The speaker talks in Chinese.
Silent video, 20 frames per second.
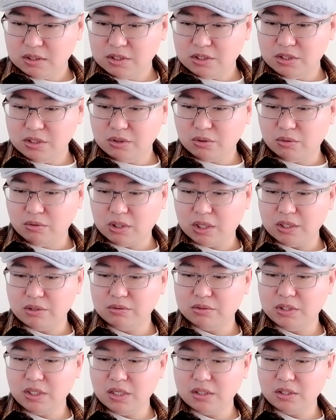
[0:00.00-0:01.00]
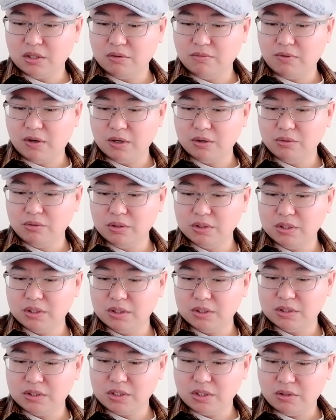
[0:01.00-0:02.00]
系统，还有电脑网络
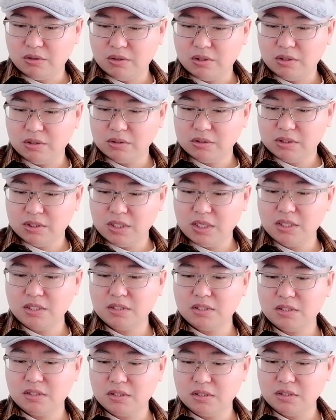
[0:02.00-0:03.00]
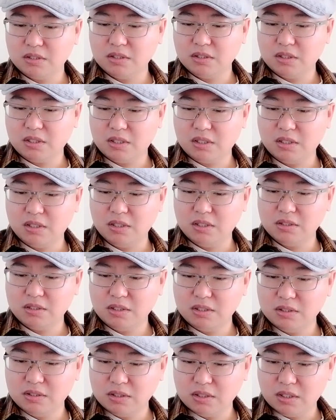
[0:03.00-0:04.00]
的叫电磁核
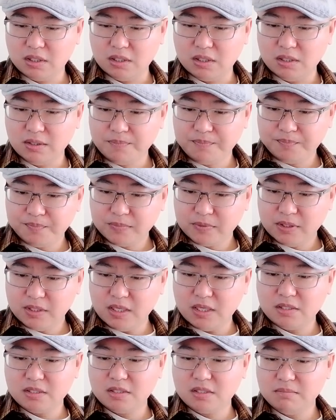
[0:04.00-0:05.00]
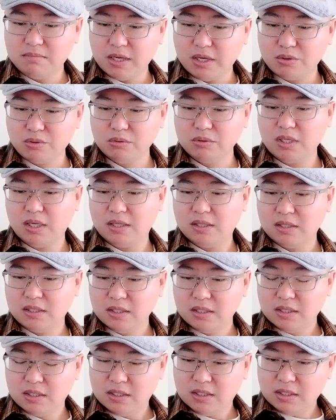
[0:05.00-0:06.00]
震啊，电磁脉冲弹。
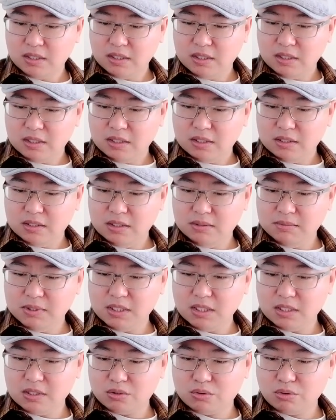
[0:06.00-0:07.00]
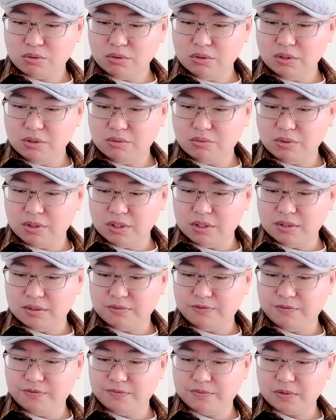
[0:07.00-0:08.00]
那么这个摧
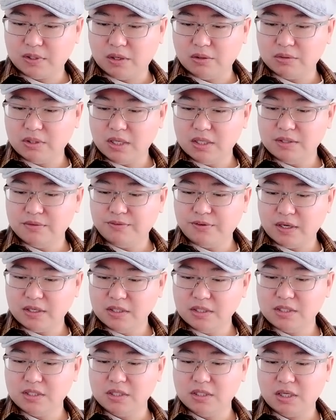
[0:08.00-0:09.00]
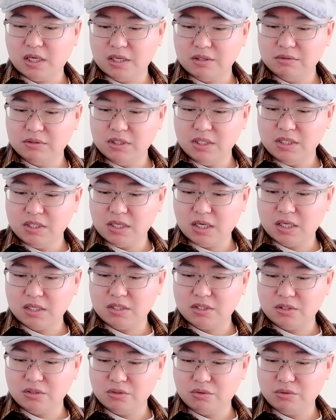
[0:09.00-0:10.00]
毁导弹发射井，还有地下
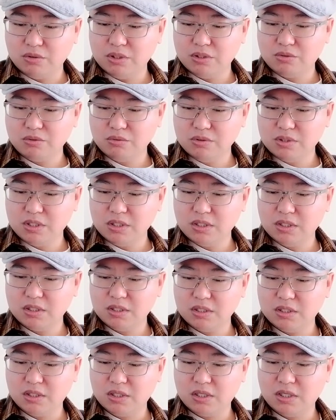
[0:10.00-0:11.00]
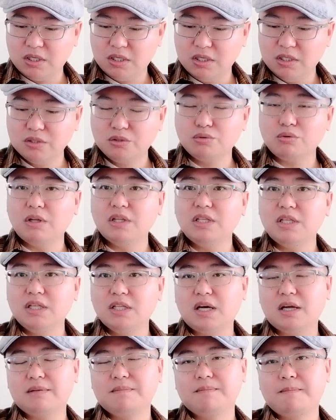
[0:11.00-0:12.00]
指挥中心的这个核钻地
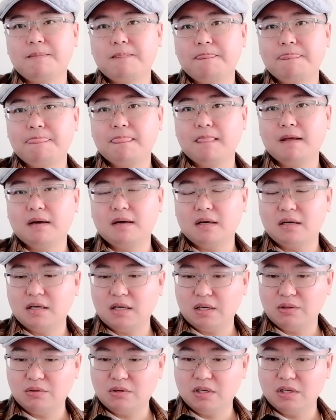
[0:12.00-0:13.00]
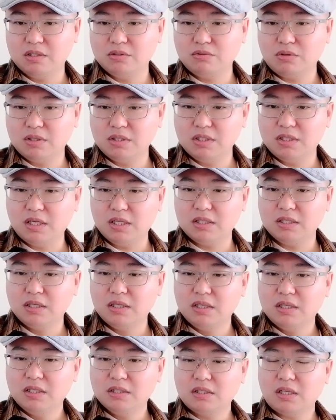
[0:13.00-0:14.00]
弹。啊，还有核钻地弹，
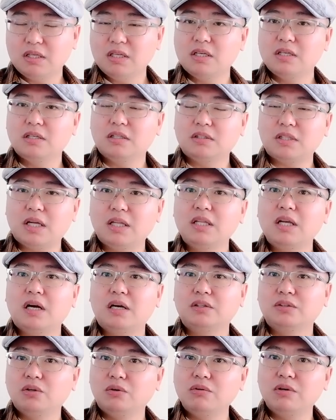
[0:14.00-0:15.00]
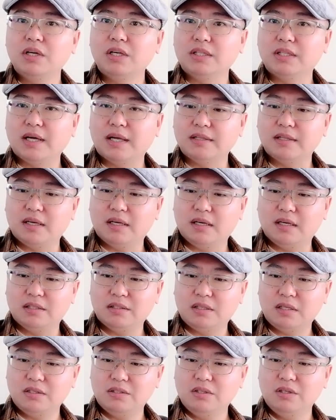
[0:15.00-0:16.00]
它这个大 D 二都可以搭载
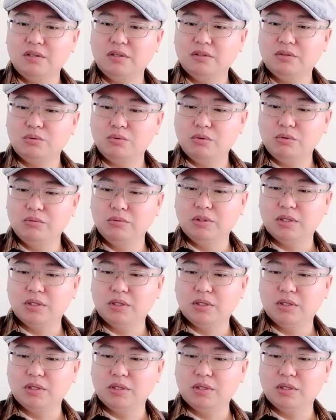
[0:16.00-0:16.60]
啊，它是一个多